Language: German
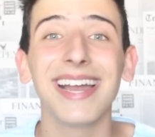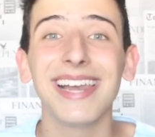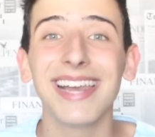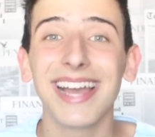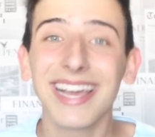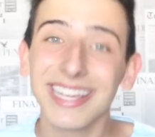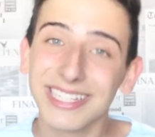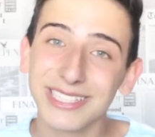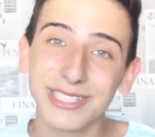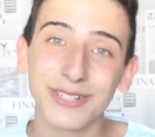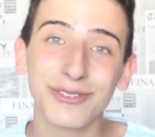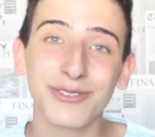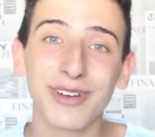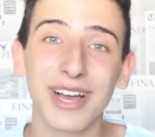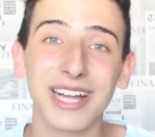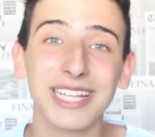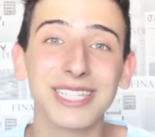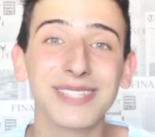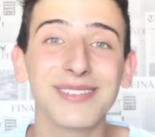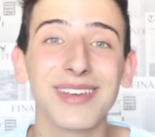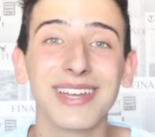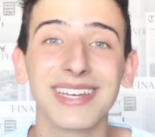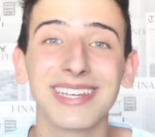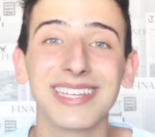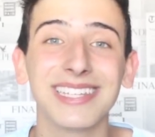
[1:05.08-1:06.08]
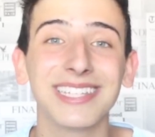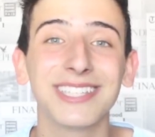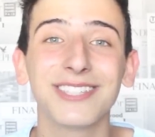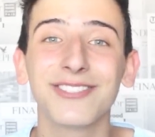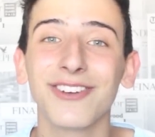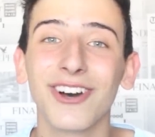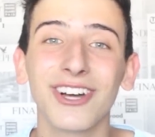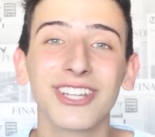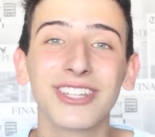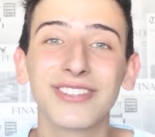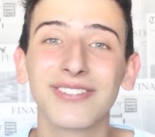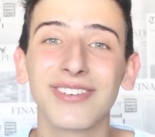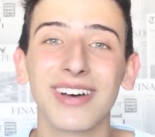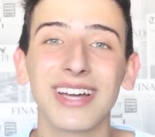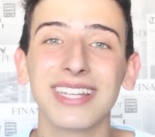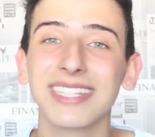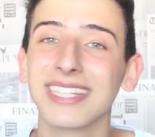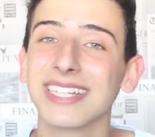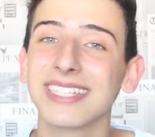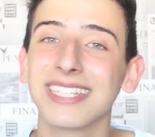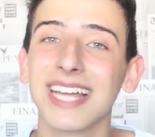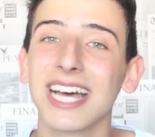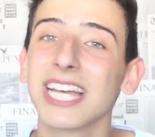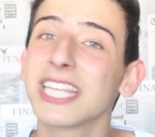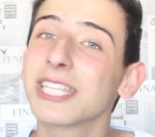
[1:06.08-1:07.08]
Erleichterung, als wir endlich dort waren.
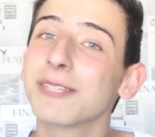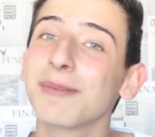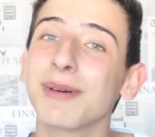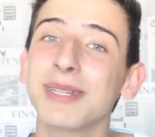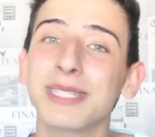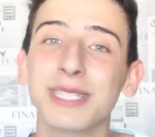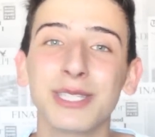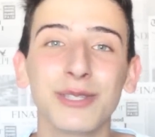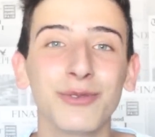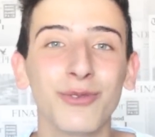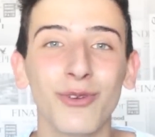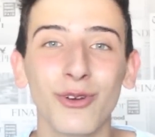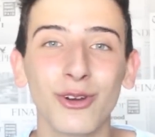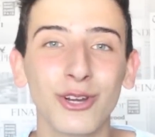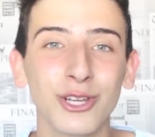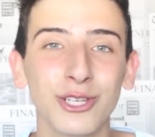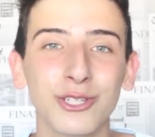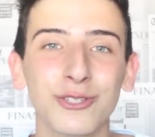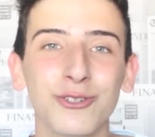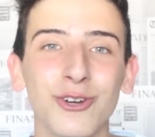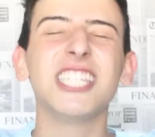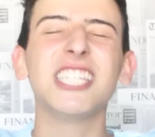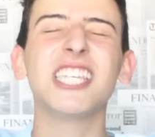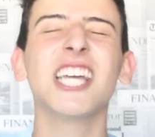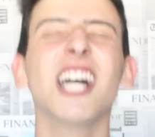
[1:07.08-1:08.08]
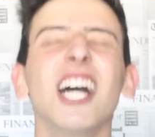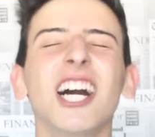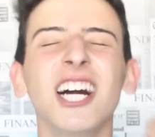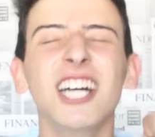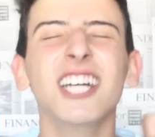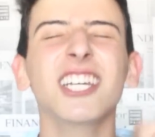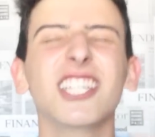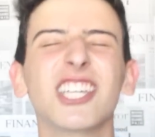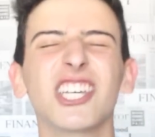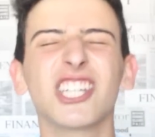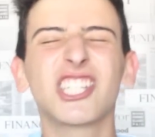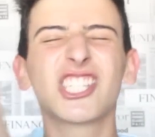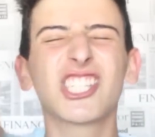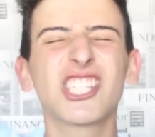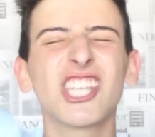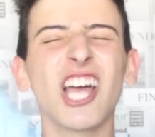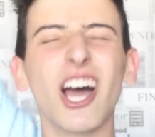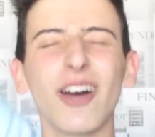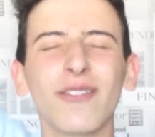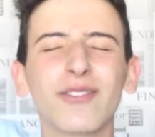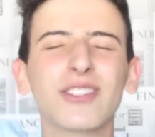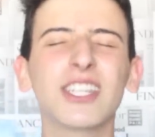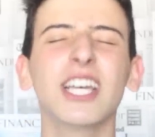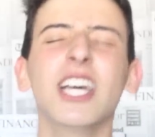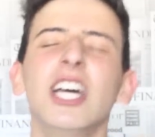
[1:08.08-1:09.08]
Da dachte man sich wirklich nur, ja,
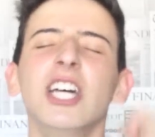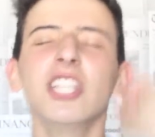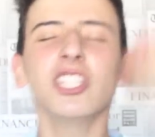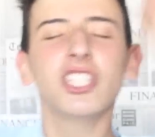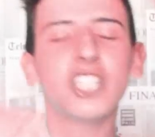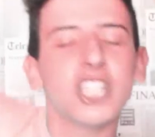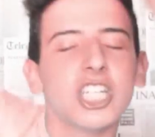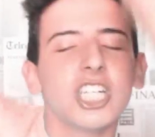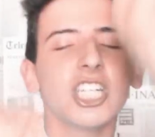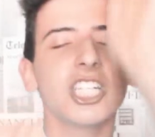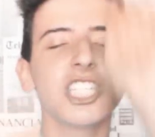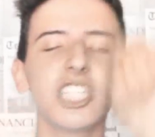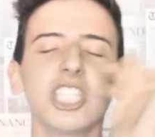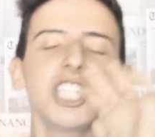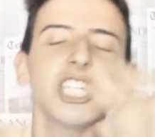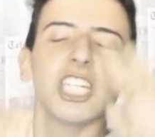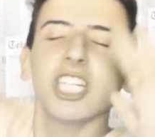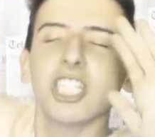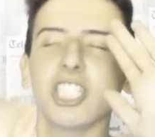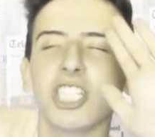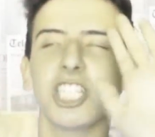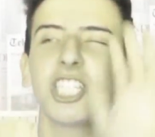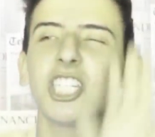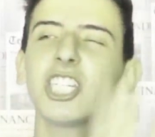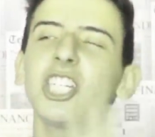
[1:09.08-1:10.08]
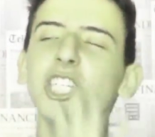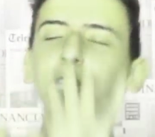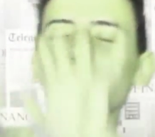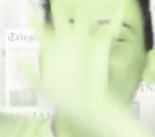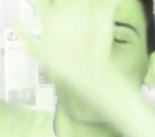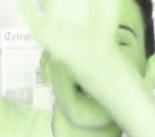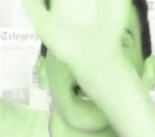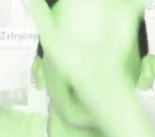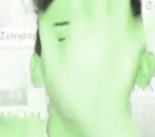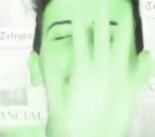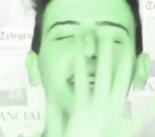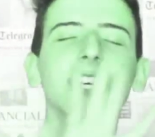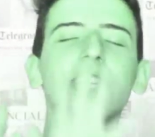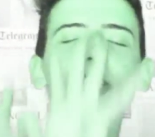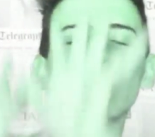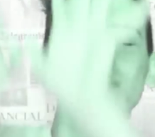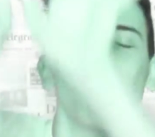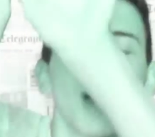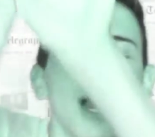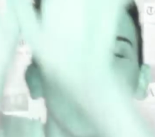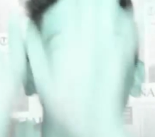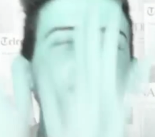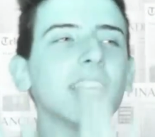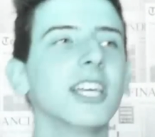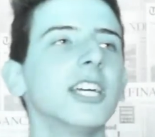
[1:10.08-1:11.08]
geschafft, Spanien,
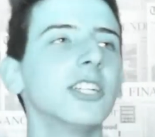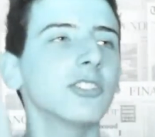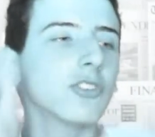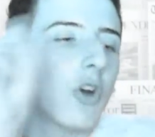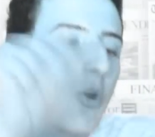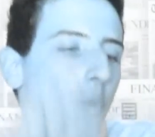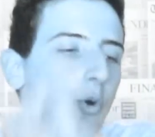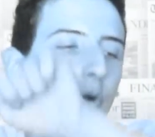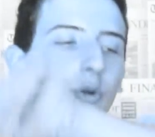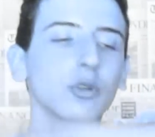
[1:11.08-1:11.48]
Spanien.